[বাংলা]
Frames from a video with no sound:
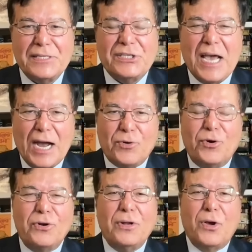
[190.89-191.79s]
যে
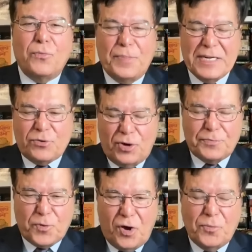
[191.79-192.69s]
এখন বেশ
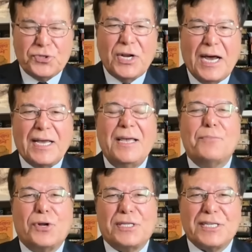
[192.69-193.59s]
ক বছর আগেই
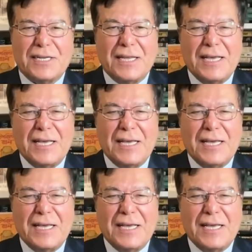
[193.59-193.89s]
বলেছেন